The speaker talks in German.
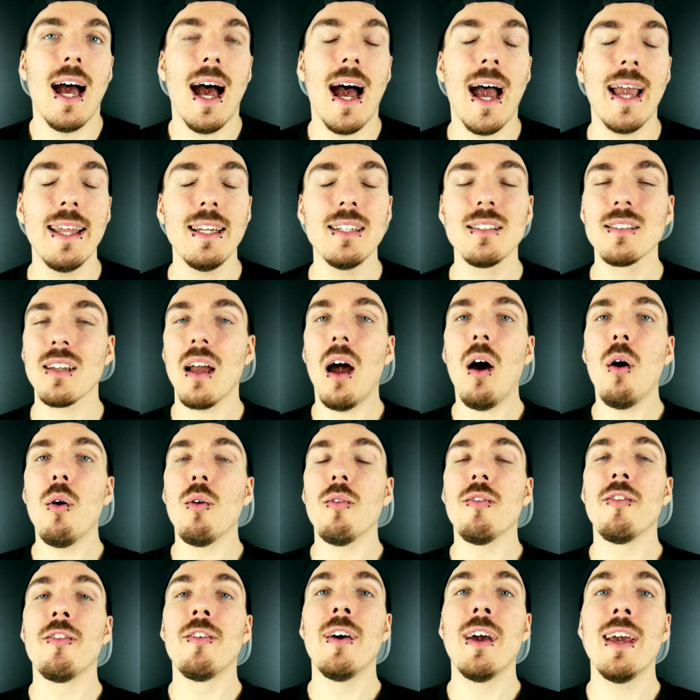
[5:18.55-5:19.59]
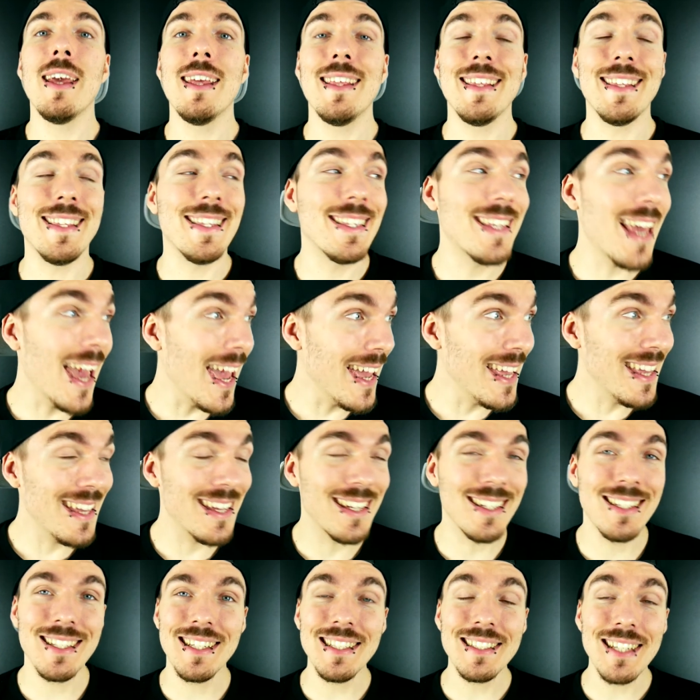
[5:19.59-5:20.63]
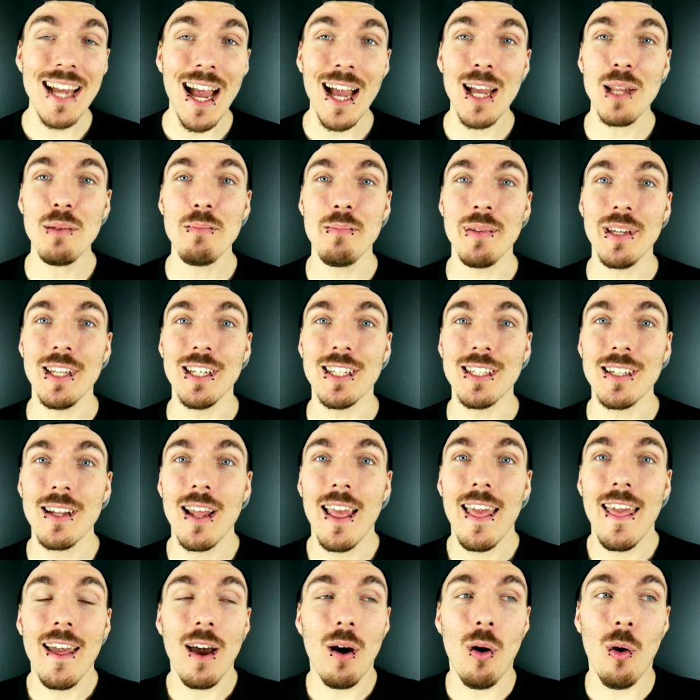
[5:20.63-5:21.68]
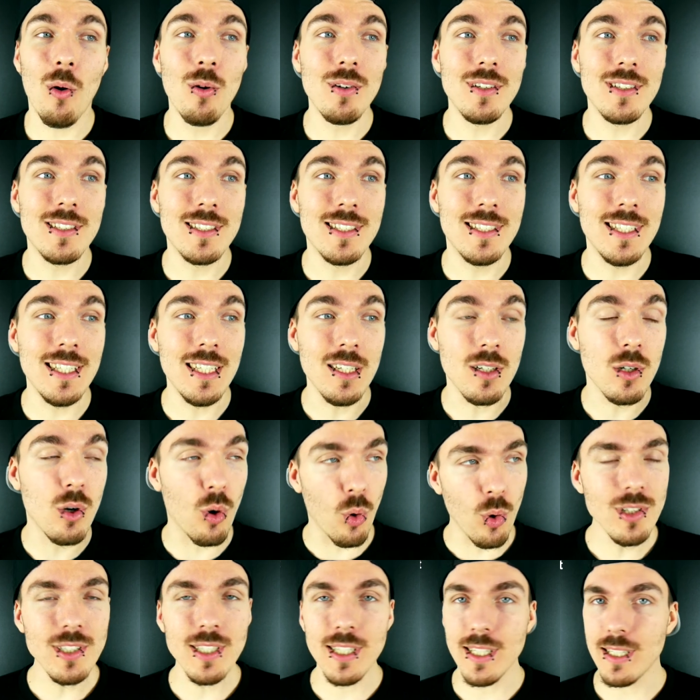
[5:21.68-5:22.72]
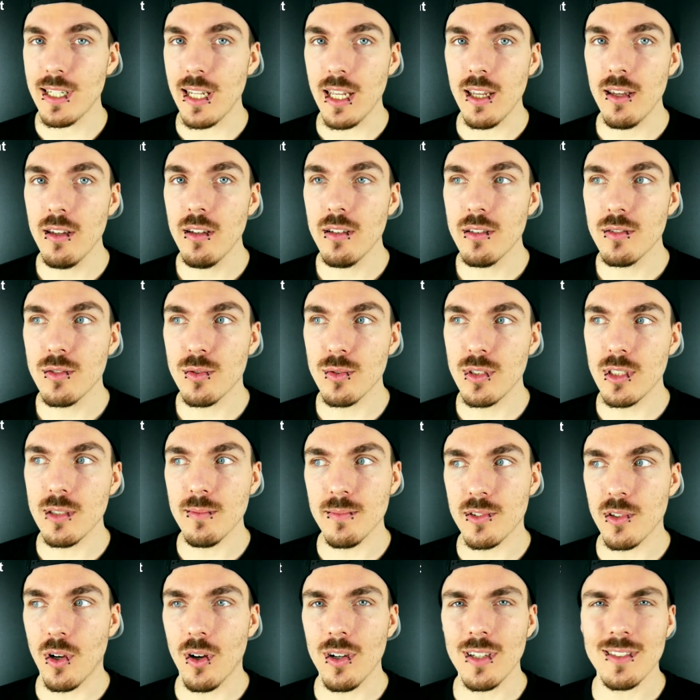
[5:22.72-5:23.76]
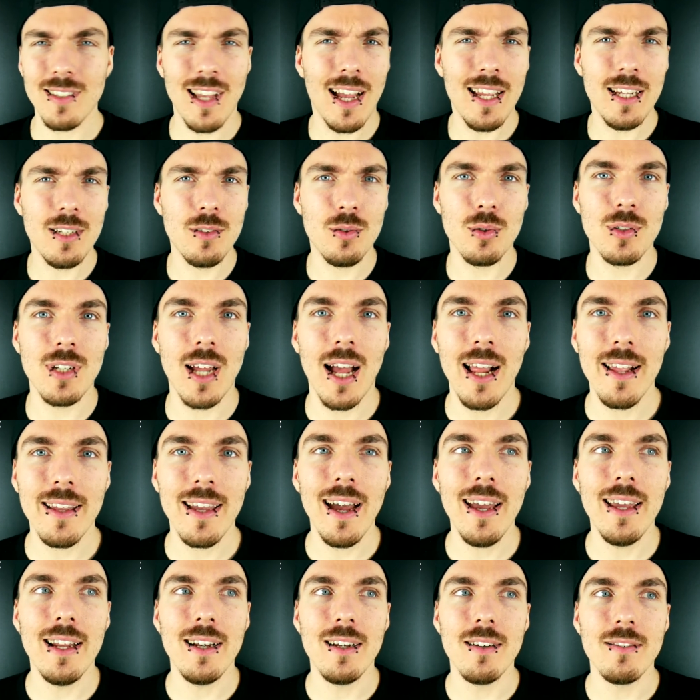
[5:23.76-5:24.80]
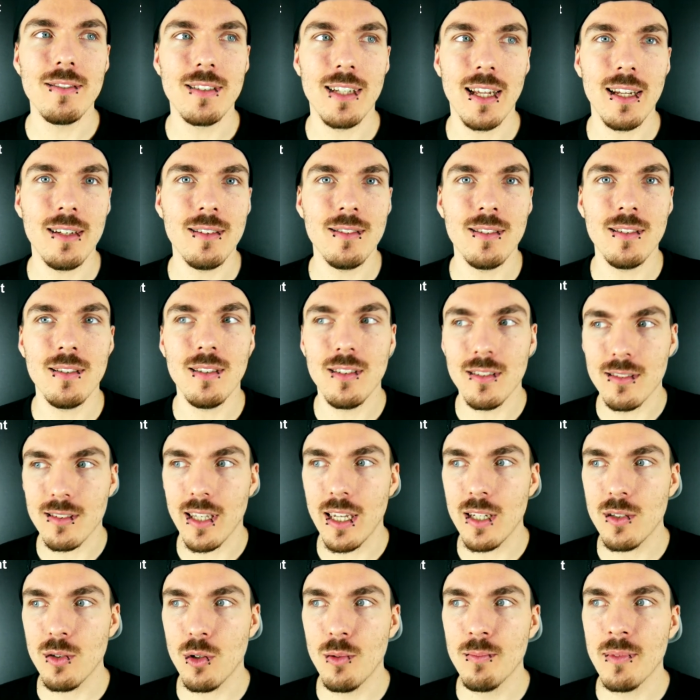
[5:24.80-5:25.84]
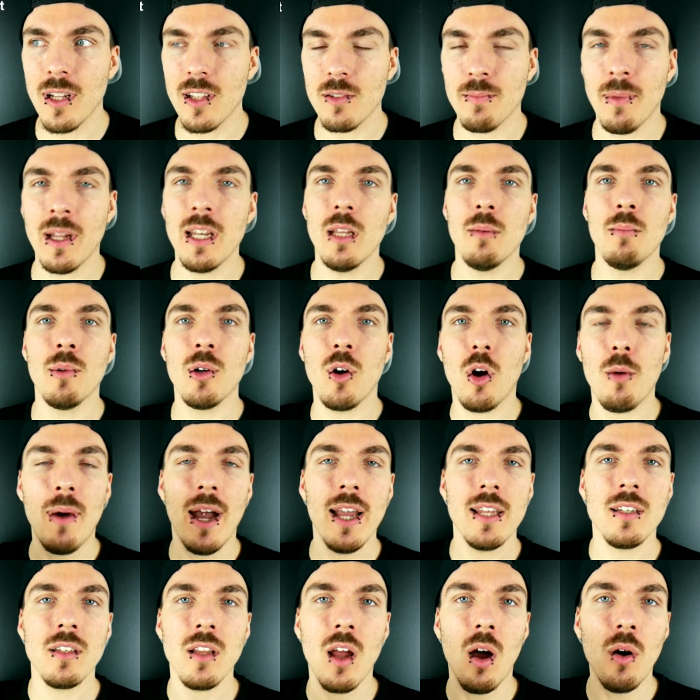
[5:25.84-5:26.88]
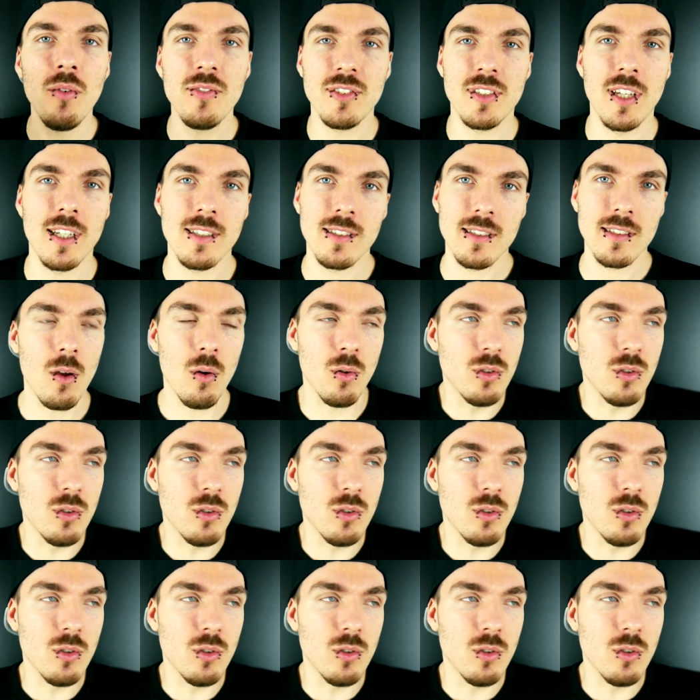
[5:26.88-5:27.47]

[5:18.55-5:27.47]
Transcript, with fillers: Einen drauf. Yay, ein Gitarrenbeat. Und die Grundidee zu diesem Song ist eigentlich total geil, denn es geht darum, dass man immer noch mal einen draufsetzt.